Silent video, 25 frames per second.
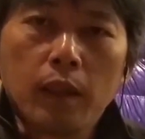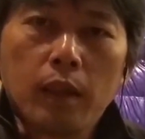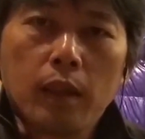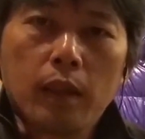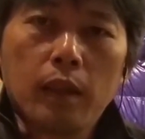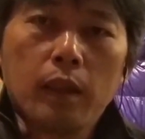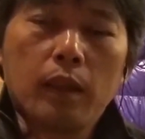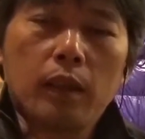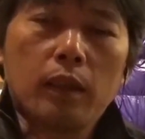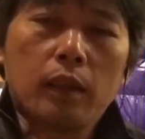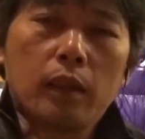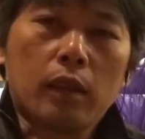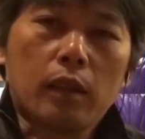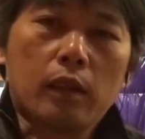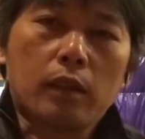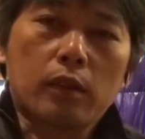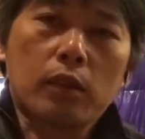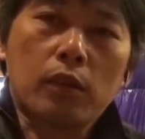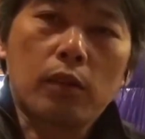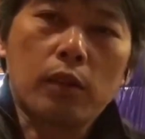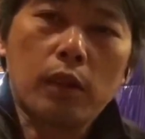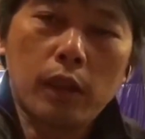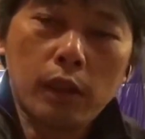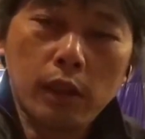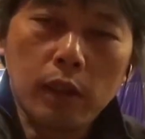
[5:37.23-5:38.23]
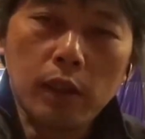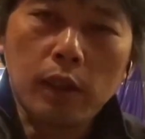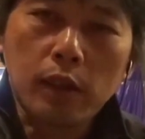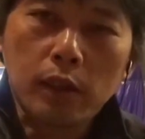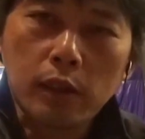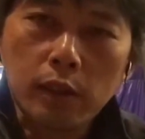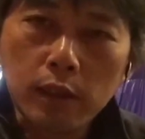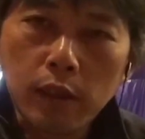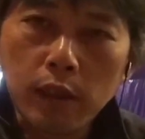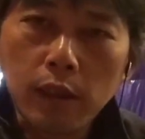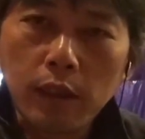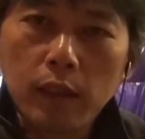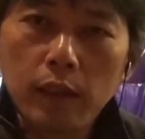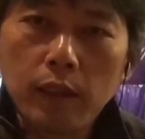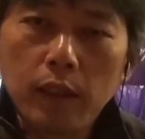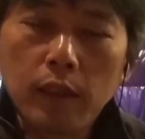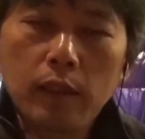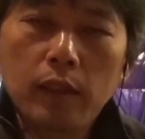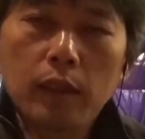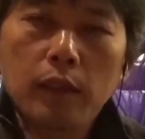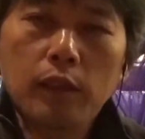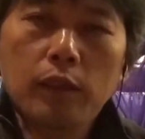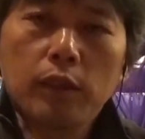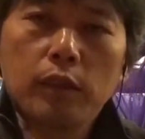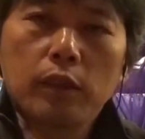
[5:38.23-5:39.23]
えー、その辺でですね
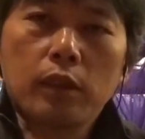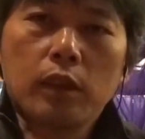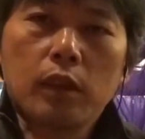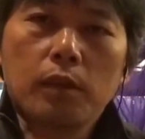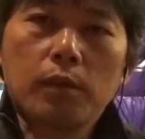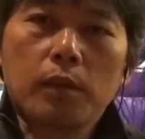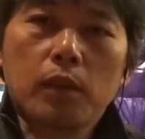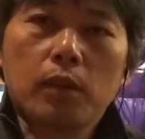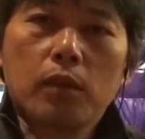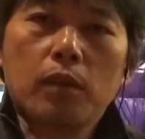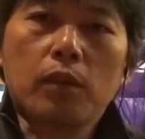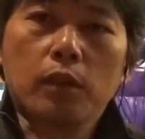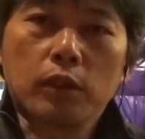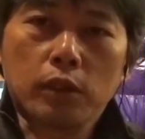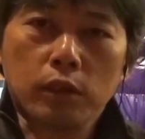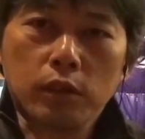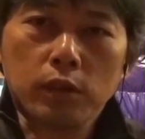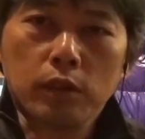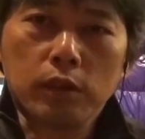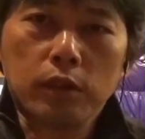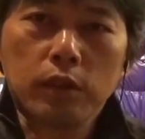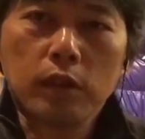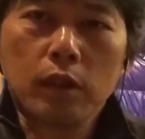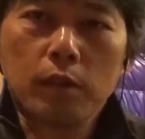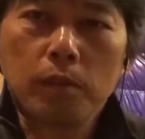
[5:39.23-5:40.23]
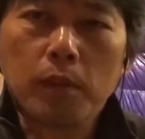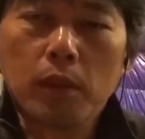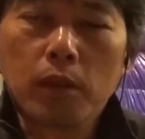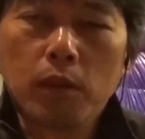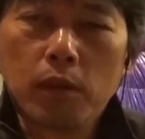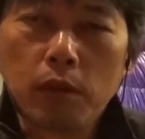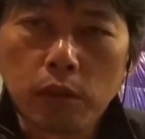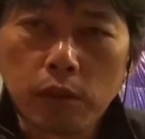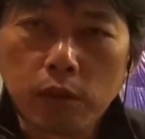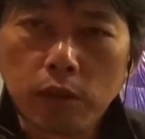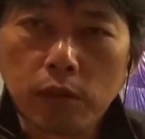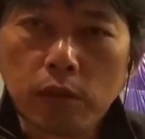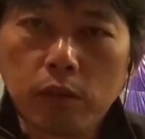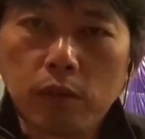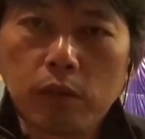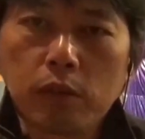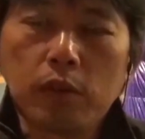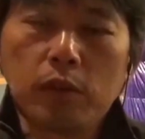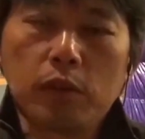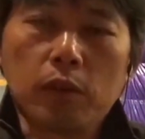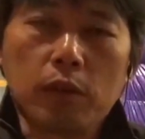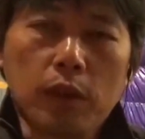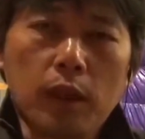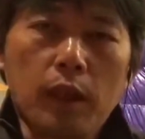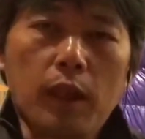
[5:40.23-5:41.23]
大体雪山講習冬山講習ってい
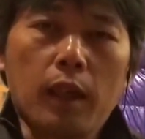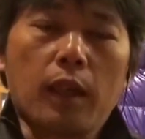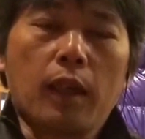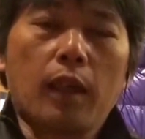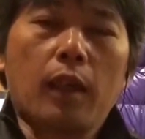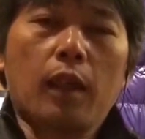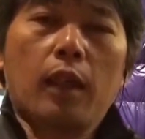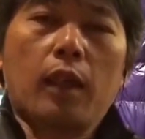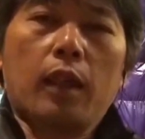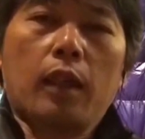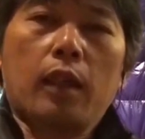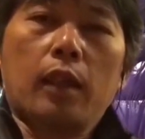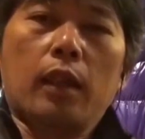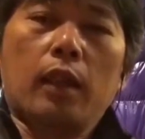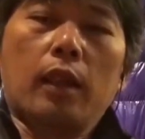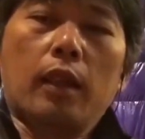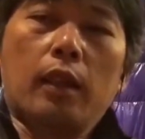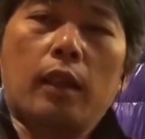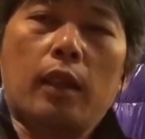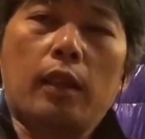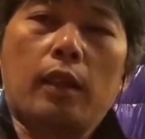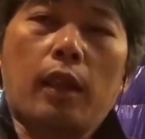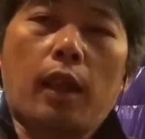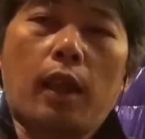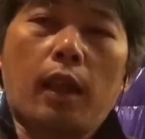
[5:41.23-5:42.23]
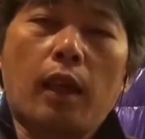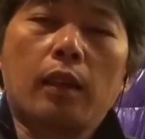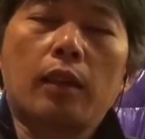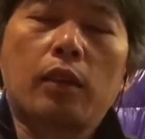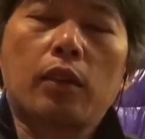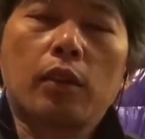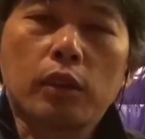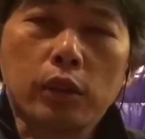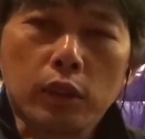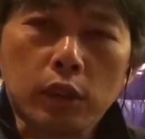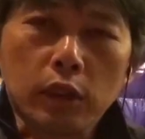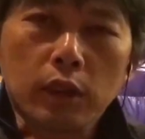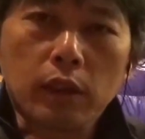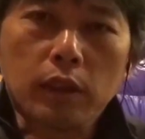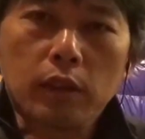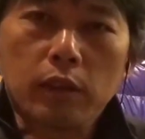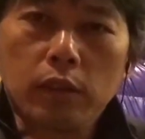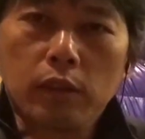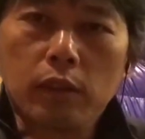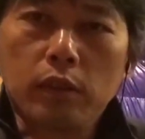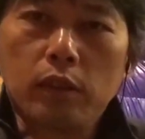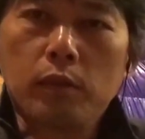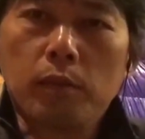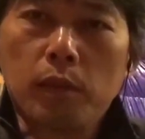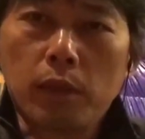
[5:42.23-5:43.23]
うのが、えー、大体半年
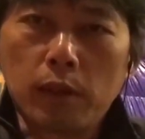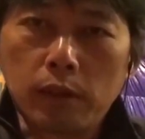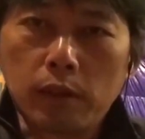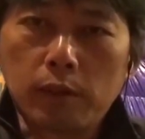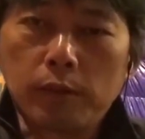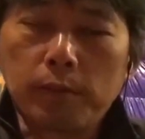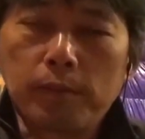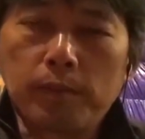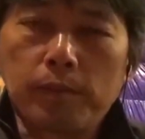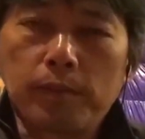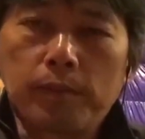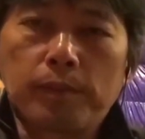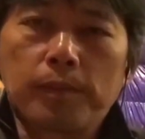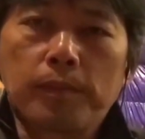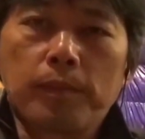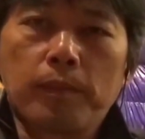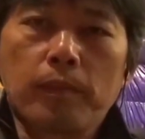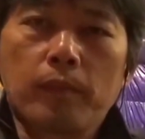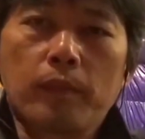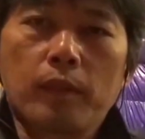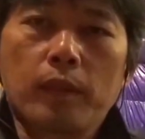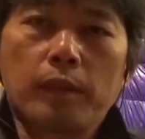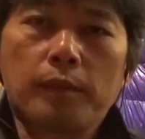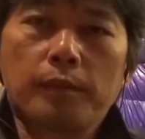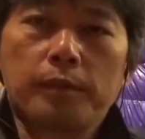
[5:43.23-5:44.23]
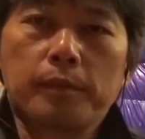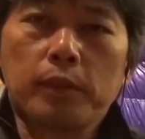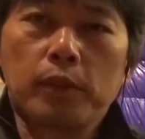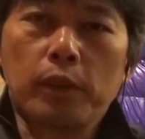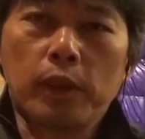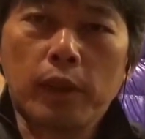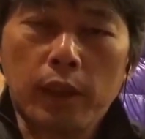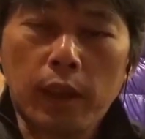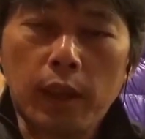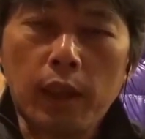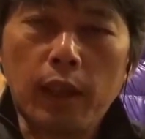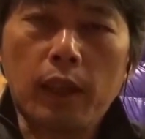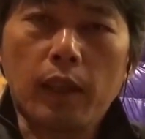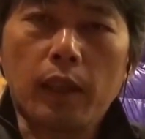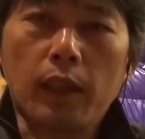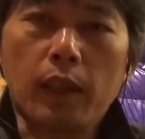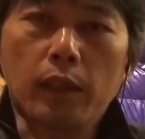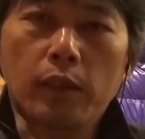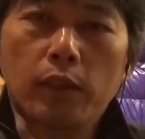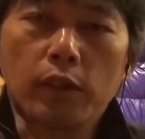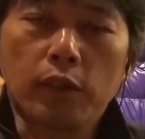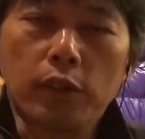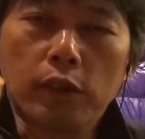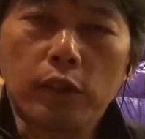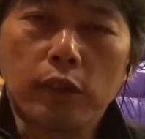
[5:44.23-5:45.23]
続きますこれから
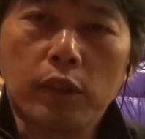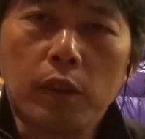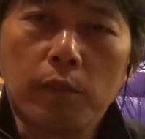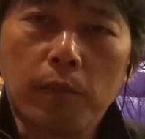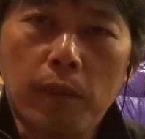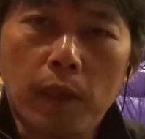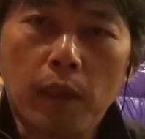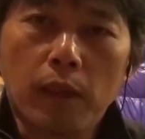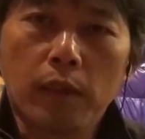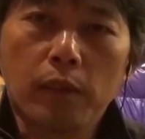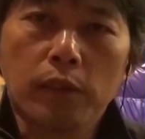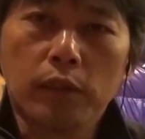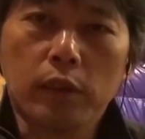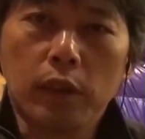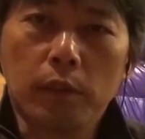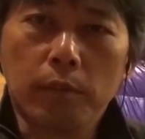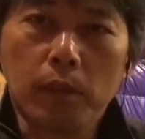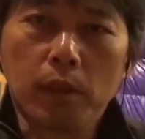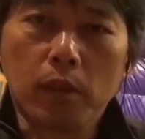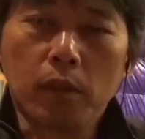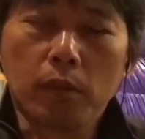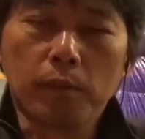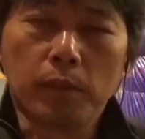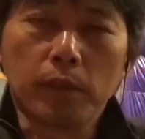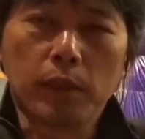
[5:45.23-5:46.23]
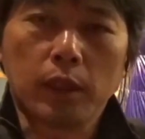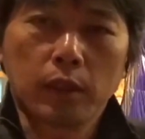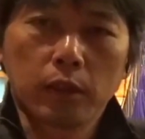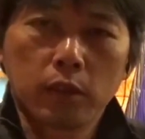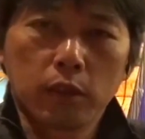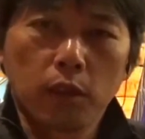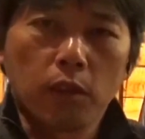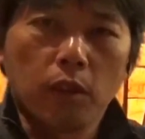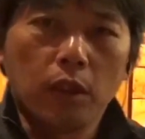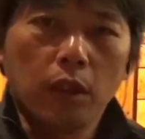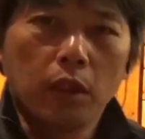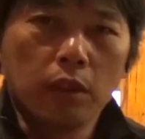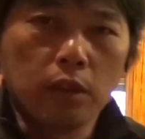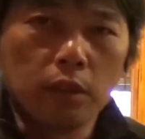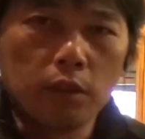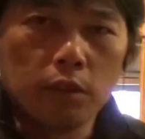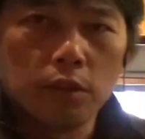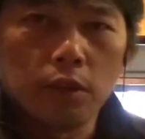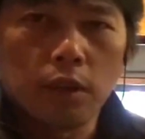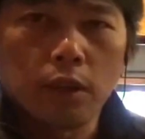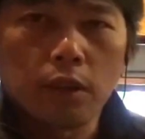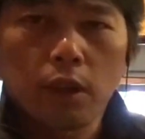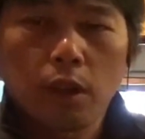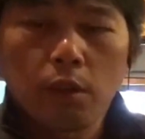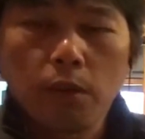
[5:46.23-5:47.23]
あの雪山冬山を目指すとい
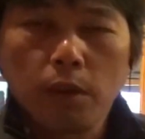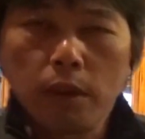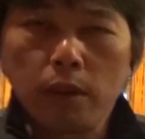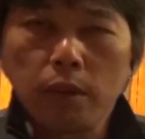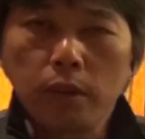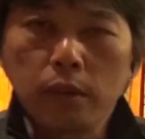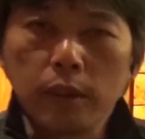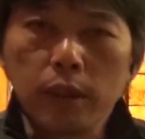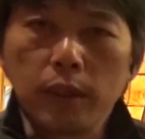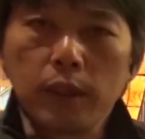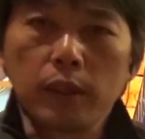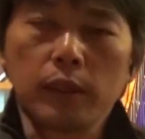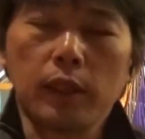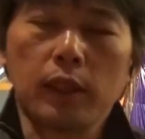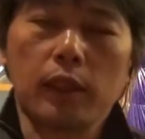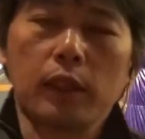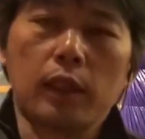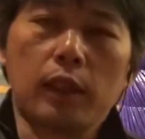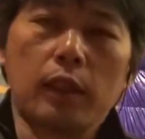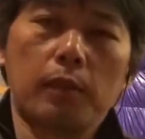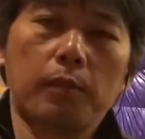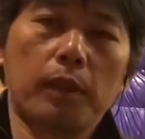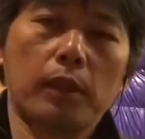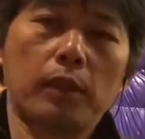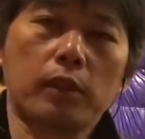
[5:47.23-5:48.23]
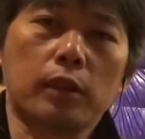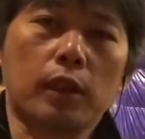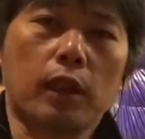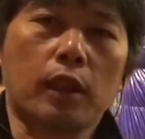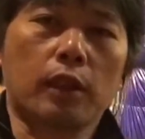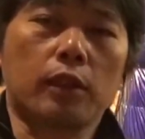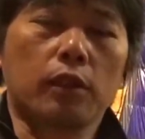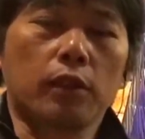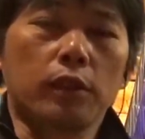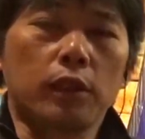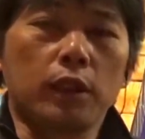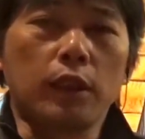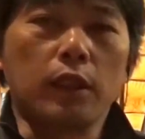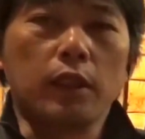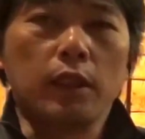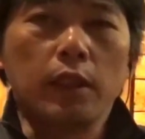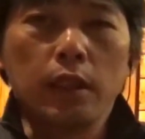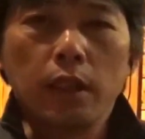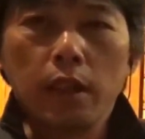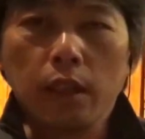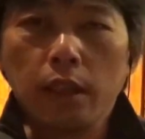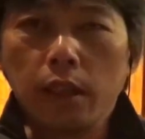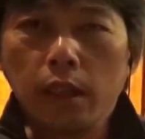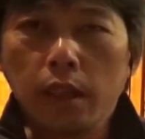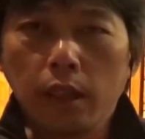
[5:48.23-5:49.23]
う方はですね是非まず最初に、
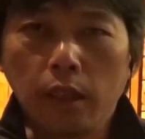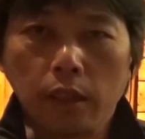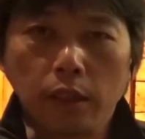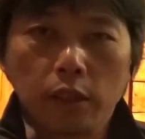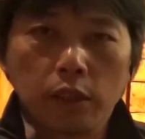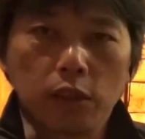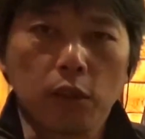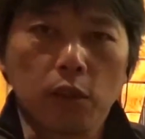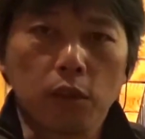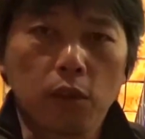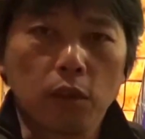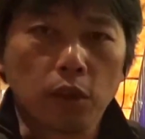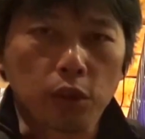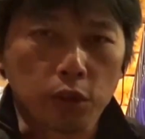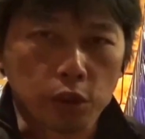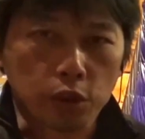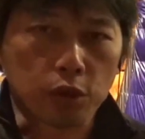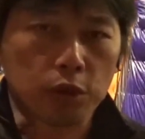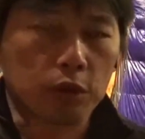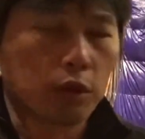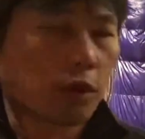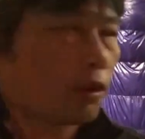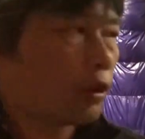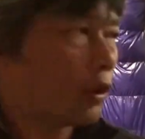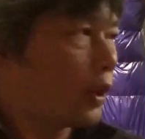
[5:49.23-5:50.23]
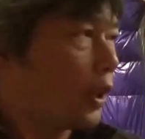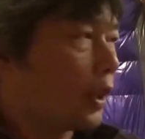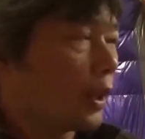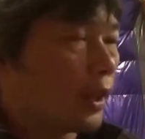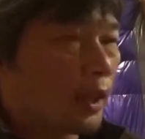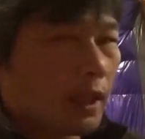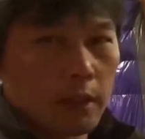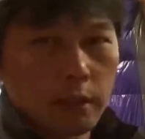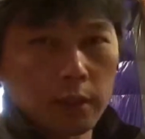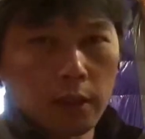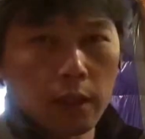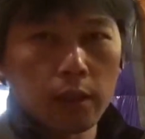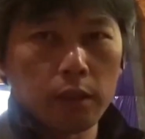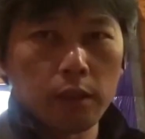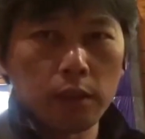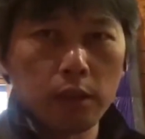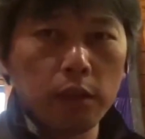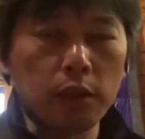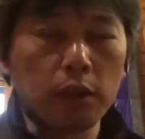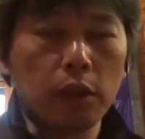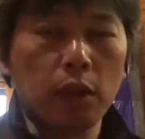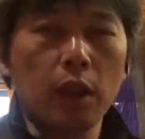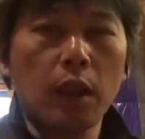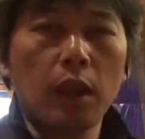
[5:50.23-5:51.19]
えー、気象講習ここで開催する、